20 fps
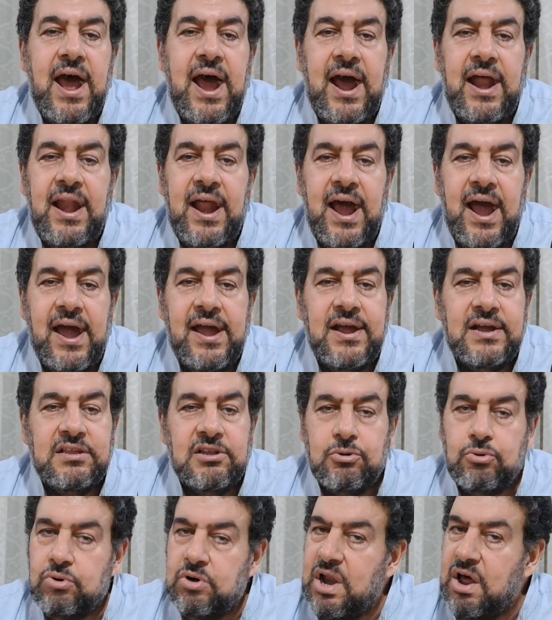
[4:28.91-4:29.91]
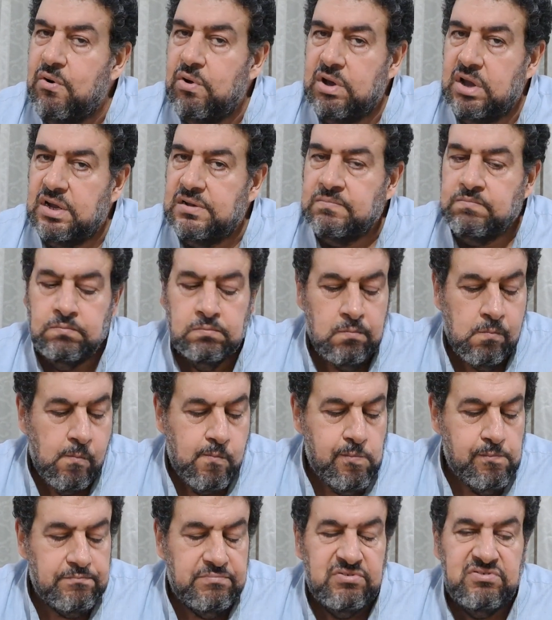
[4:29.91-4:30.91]
على حياتك كلها والله
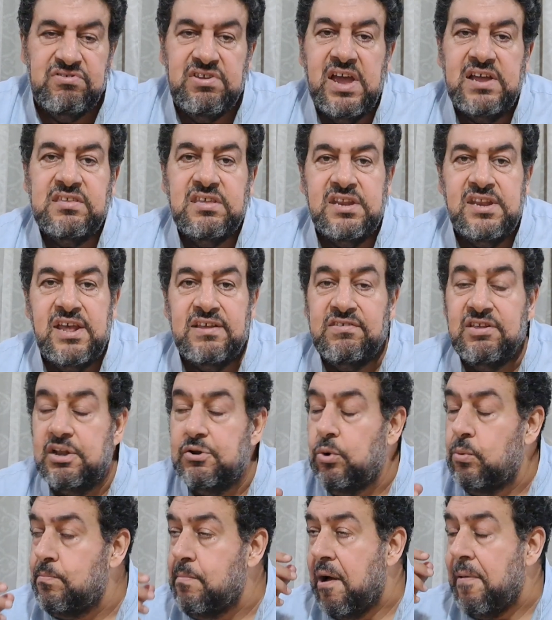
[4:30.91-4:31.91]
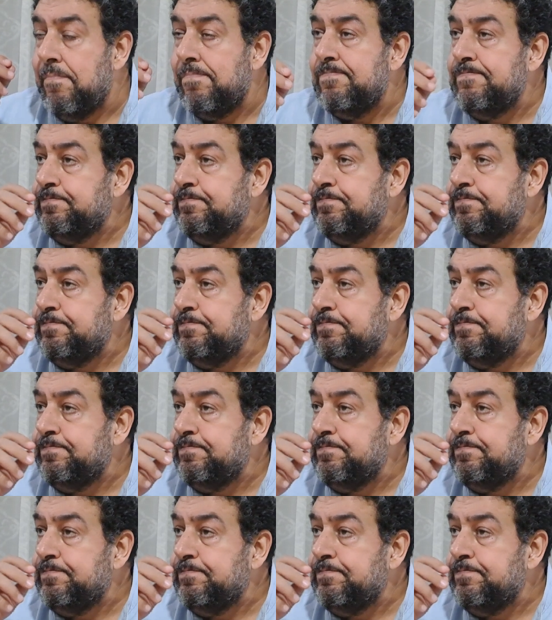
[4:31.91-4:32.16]
بالذات الناس اللي هم